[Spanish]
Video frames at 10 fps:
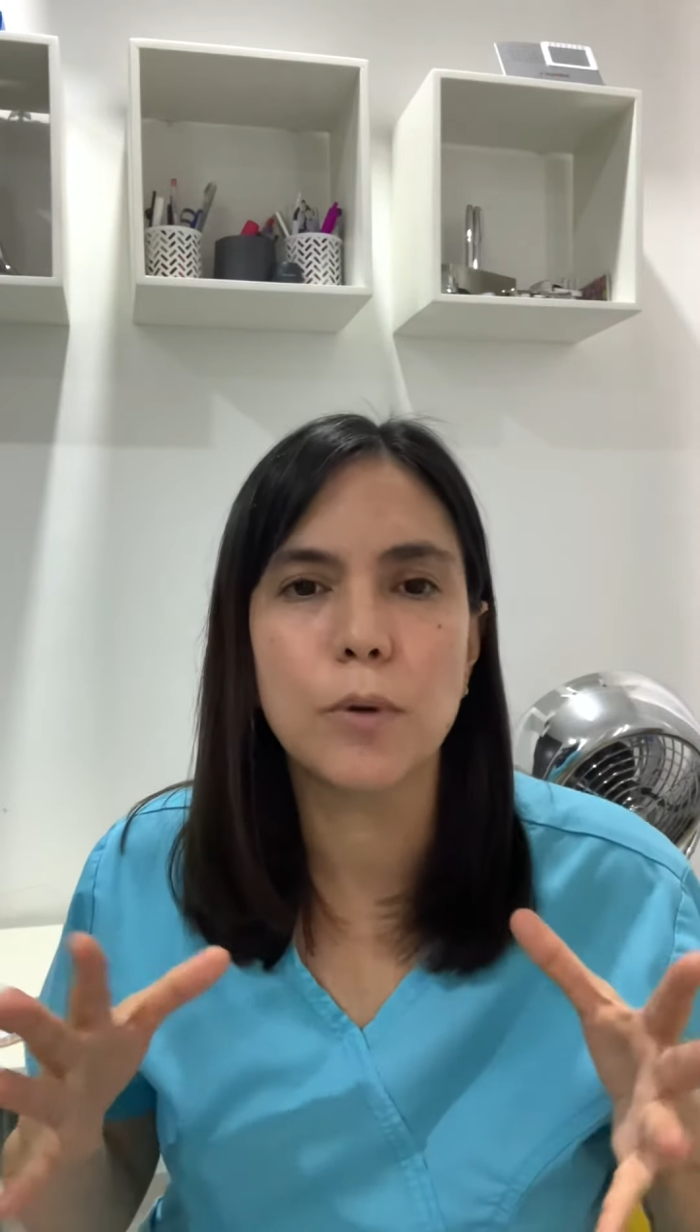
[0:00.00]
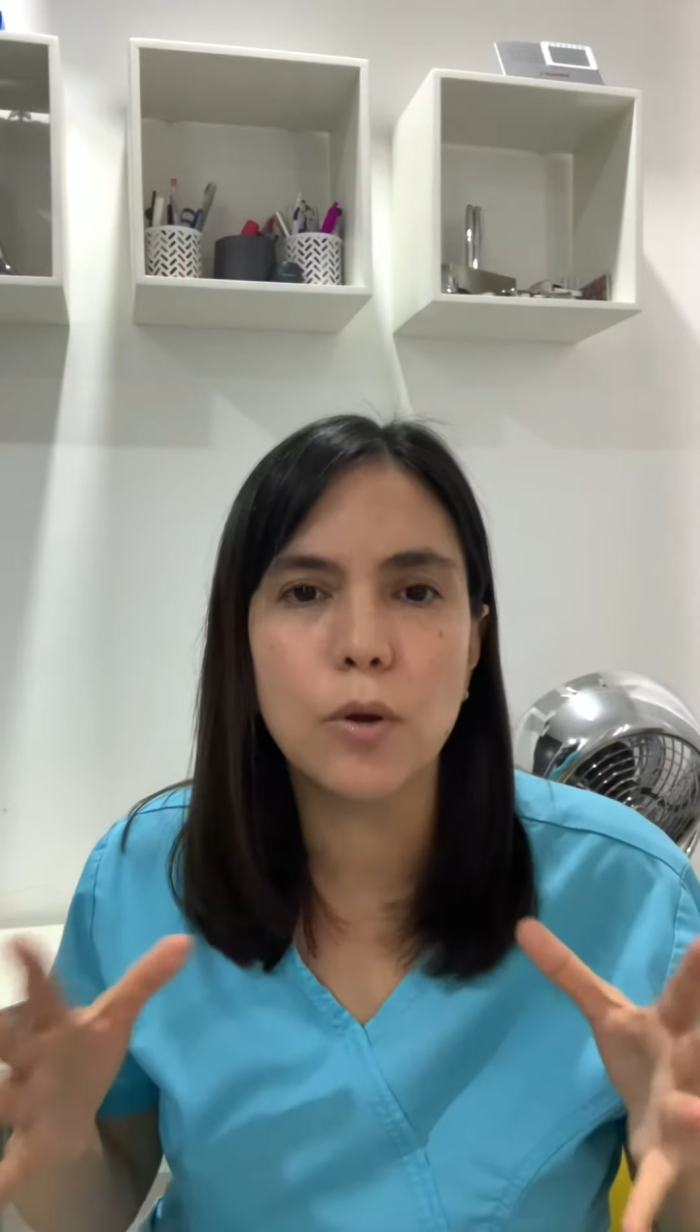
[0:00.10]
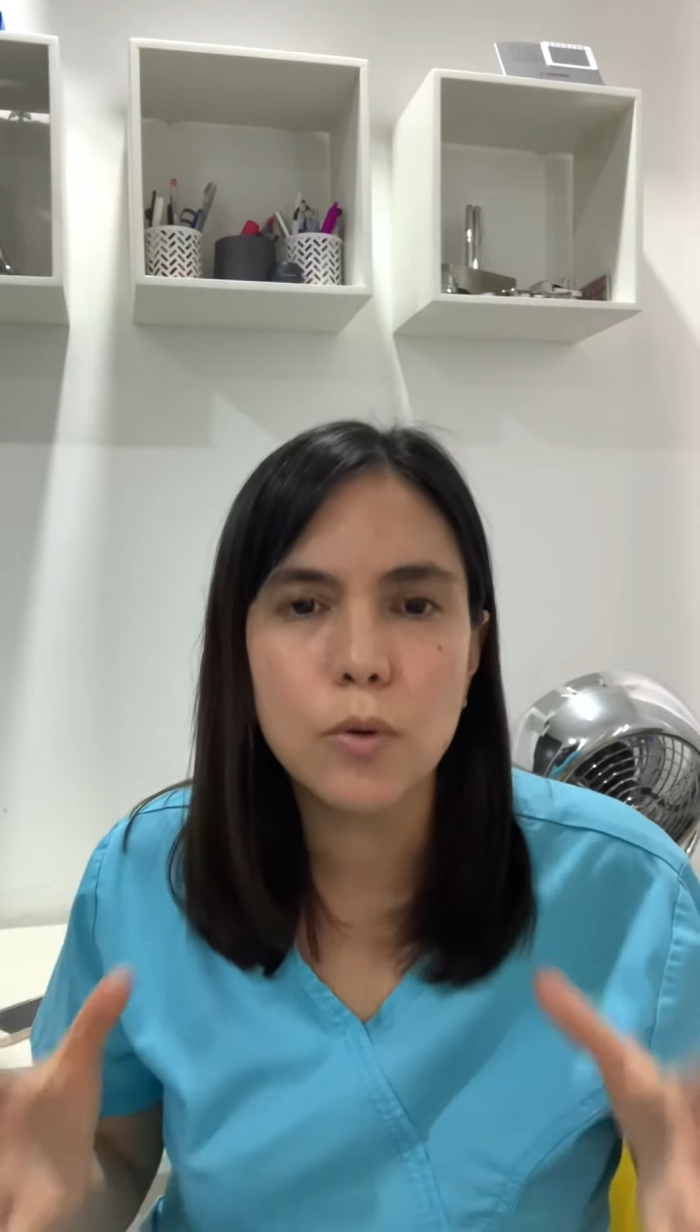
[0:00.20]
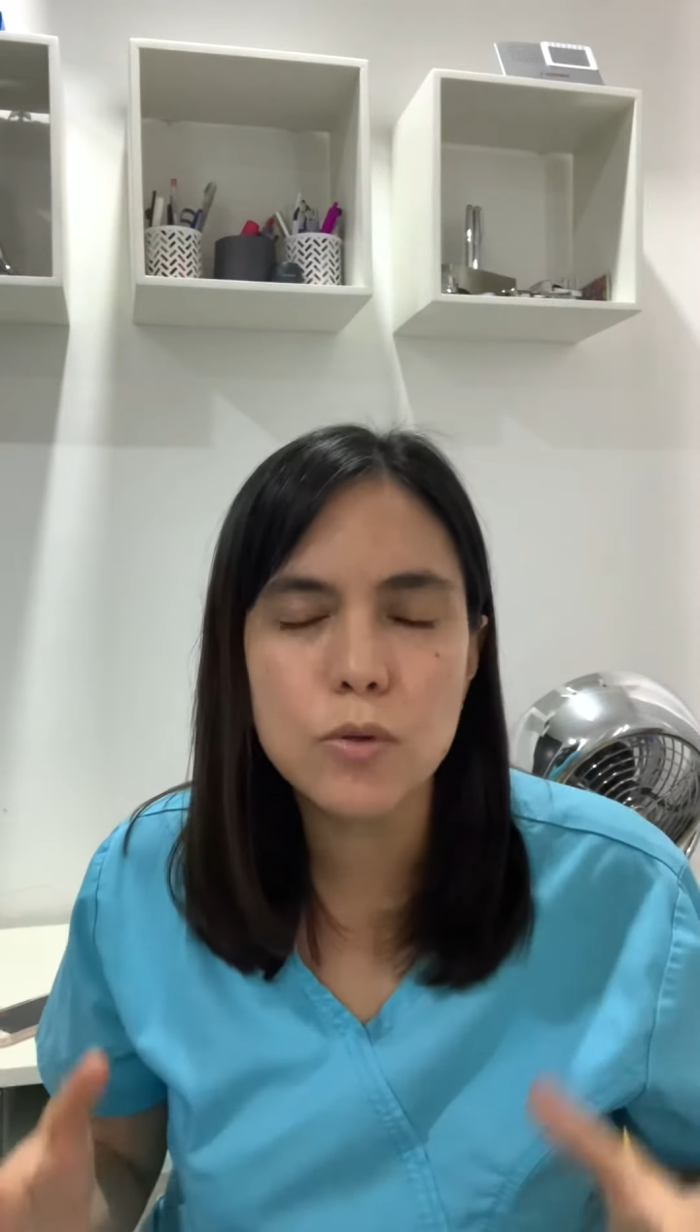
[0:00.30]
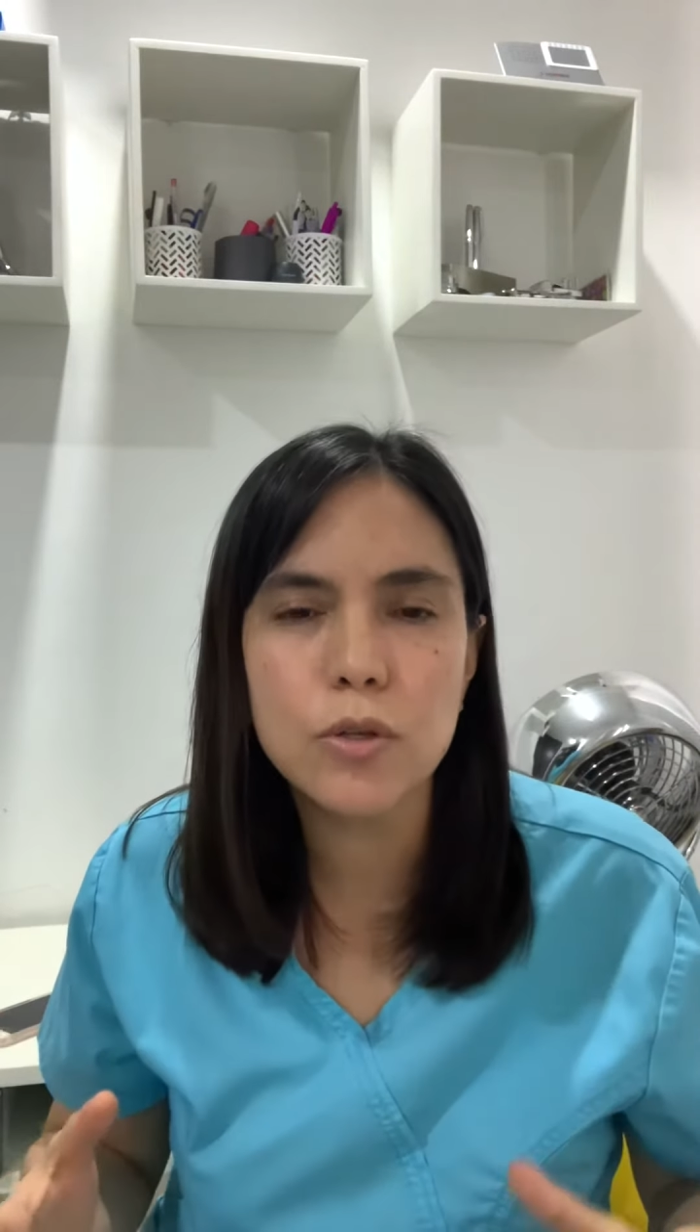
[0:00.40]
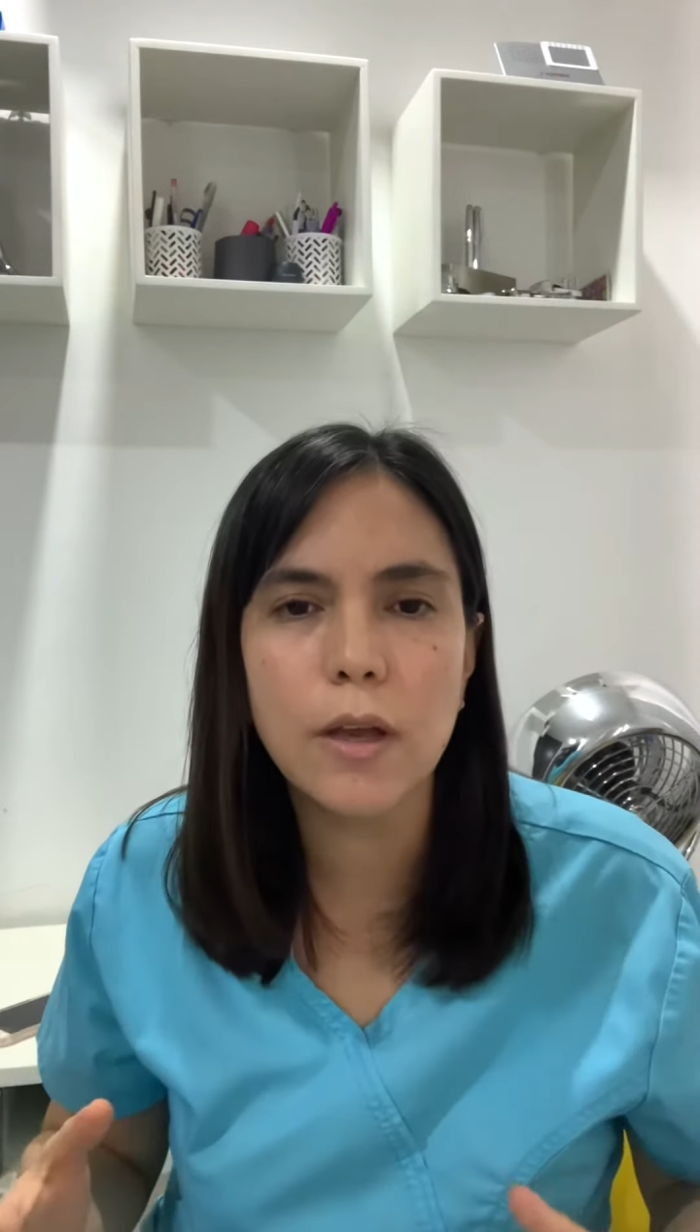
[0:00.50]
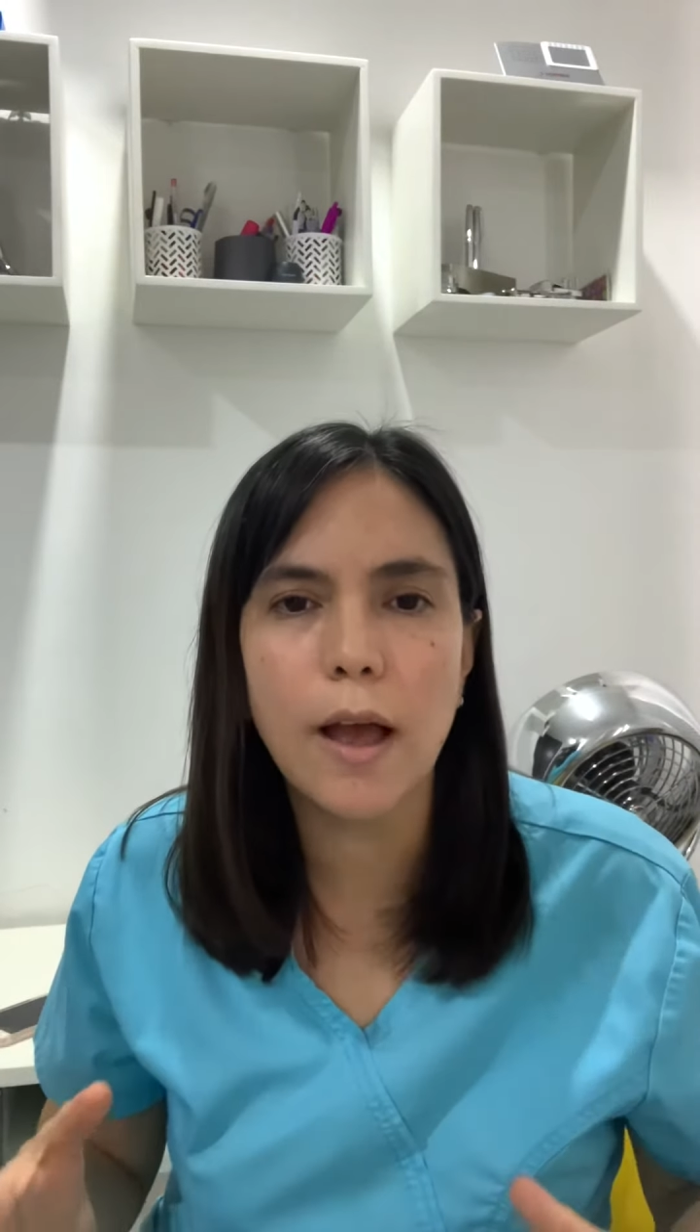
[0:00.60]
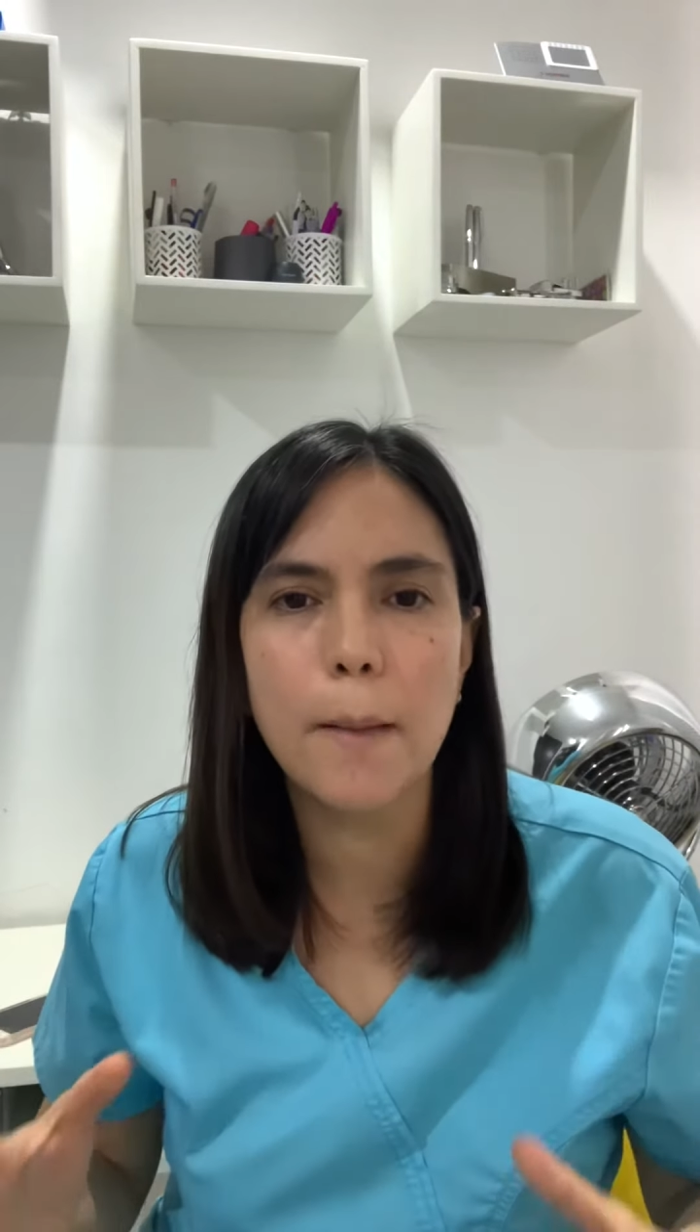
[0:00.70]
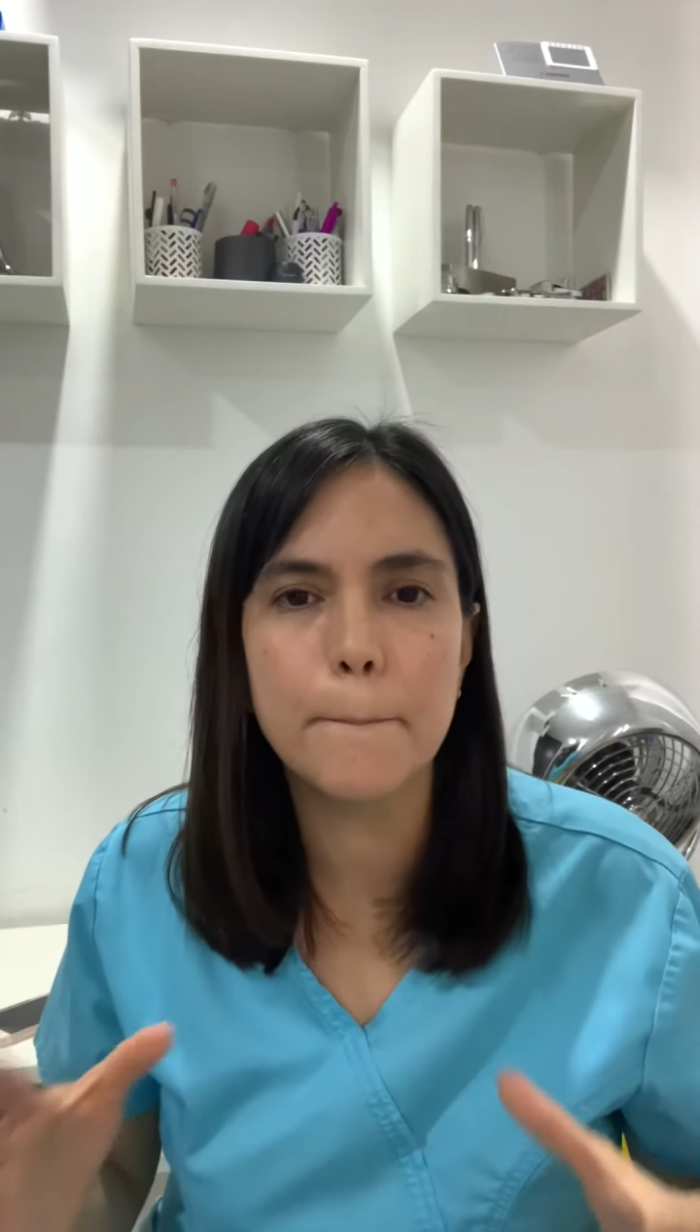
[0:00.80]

produzca